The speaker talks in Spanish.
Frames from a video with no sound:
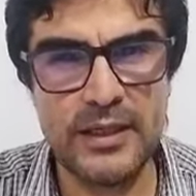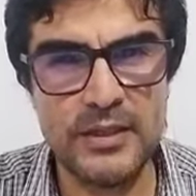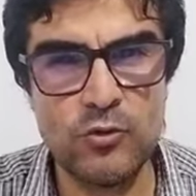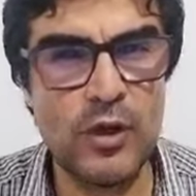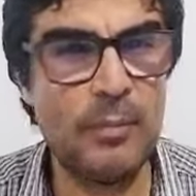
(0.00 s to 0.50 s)

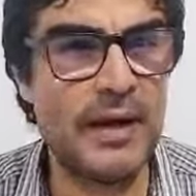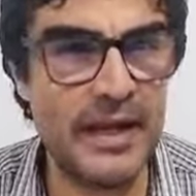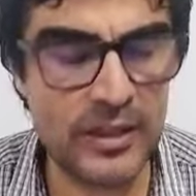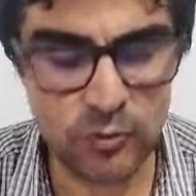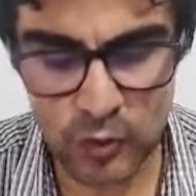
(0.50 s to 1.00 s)
hizo una mala
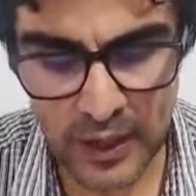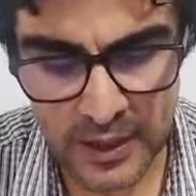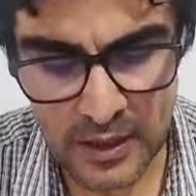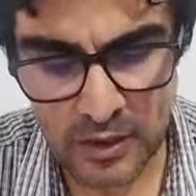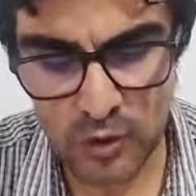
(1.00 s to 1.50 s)
lectura
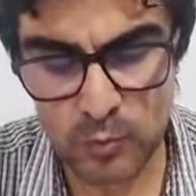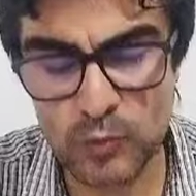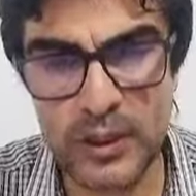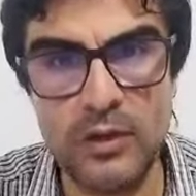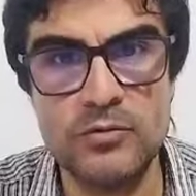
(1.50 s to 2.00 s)
y los
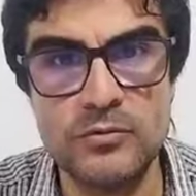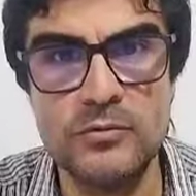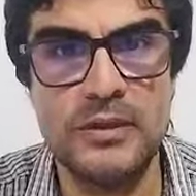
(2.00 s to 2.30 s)
diputados